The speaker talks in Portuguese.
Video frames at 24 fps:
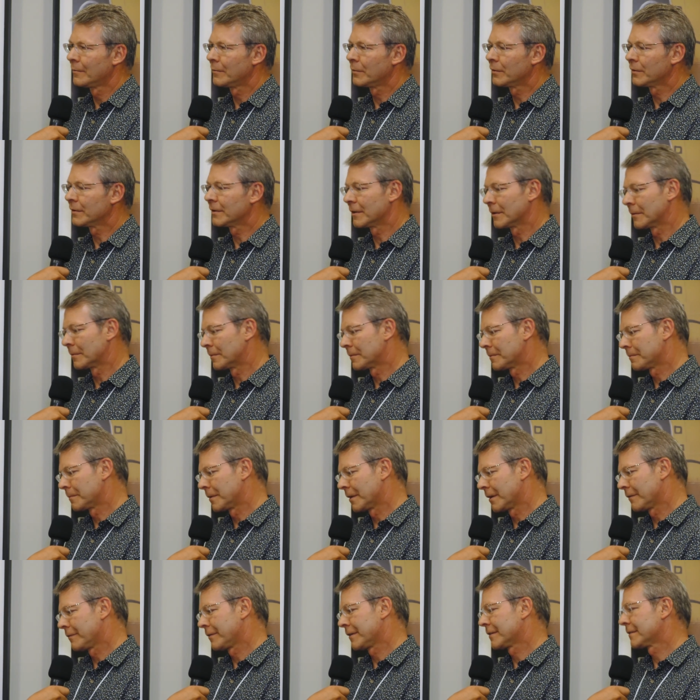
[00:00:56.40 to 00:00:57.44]
Por quê?
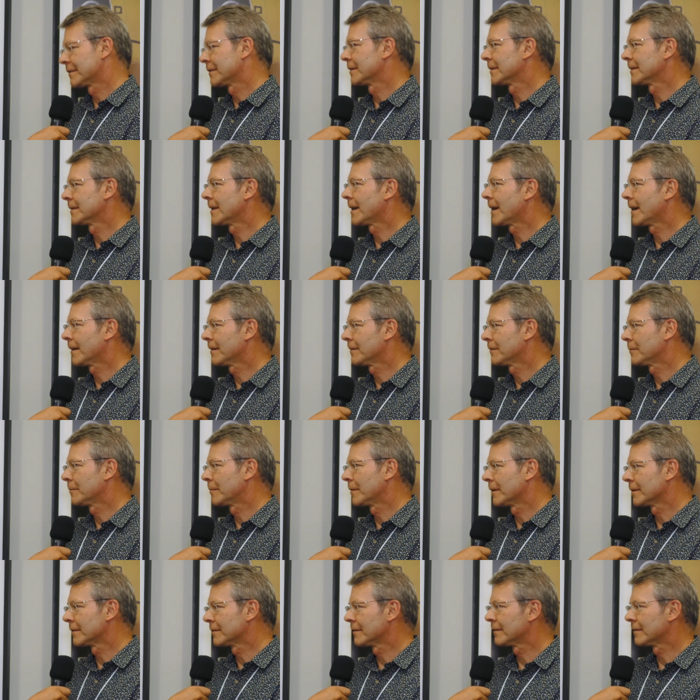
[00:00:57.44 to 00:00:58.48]
Pela facilidade,
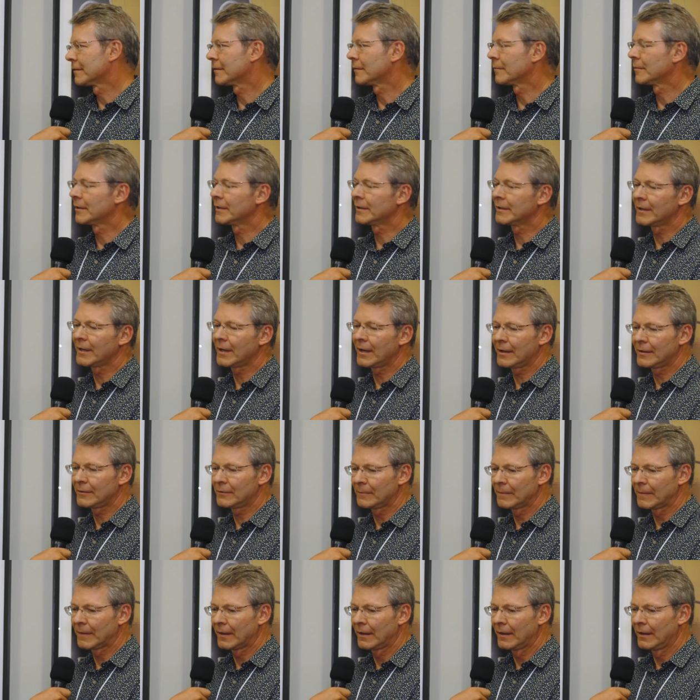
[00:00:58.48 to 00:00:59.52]
pela
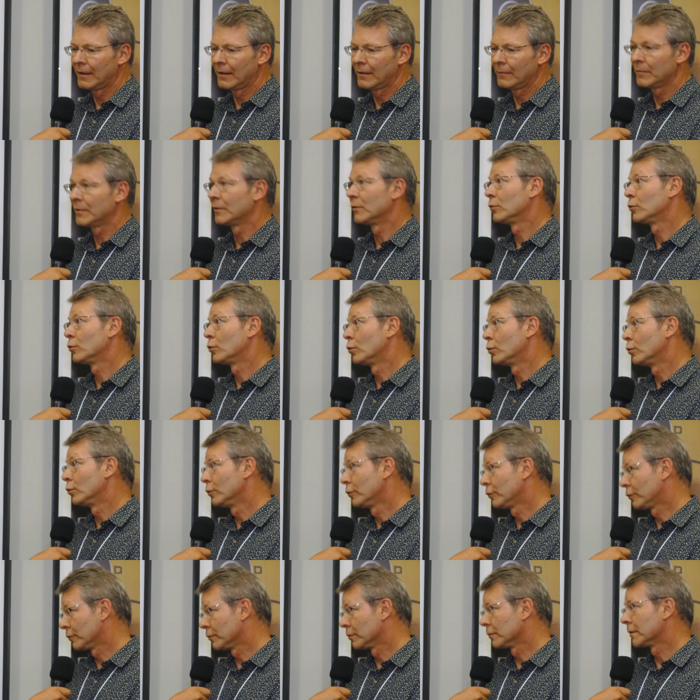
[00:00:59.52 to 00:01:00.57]
acessibilidade, pelo
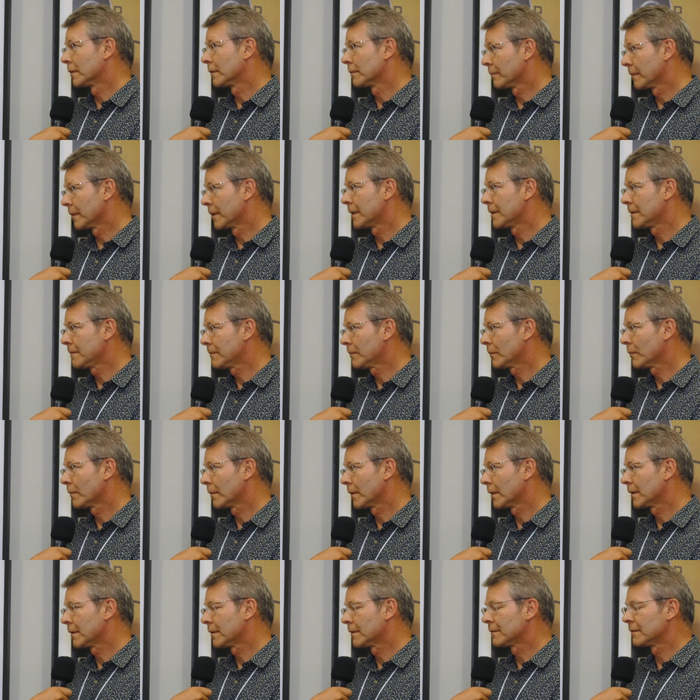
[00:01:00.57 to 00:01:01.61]
custo também,
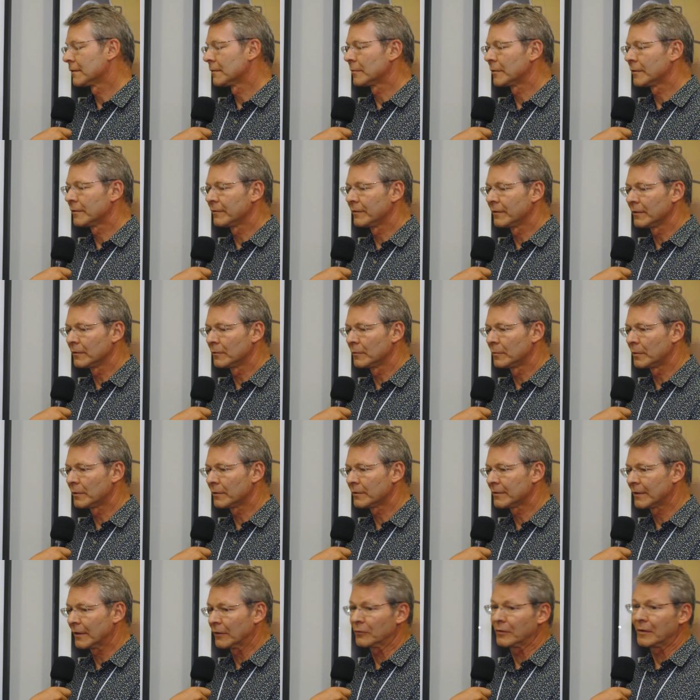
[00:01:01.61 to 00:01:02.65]
né, que simplifica o
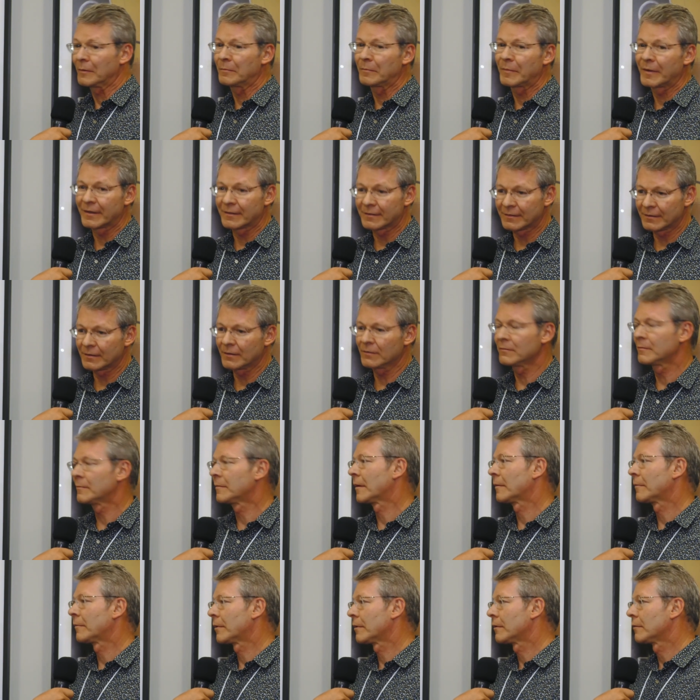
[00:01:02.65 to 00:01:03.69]
processo. A impressão em
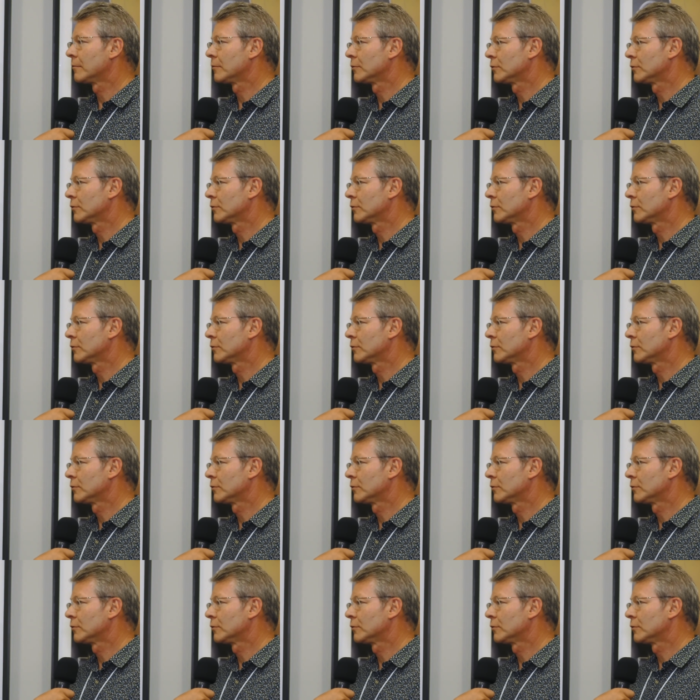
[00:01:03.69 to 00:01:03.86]
papel é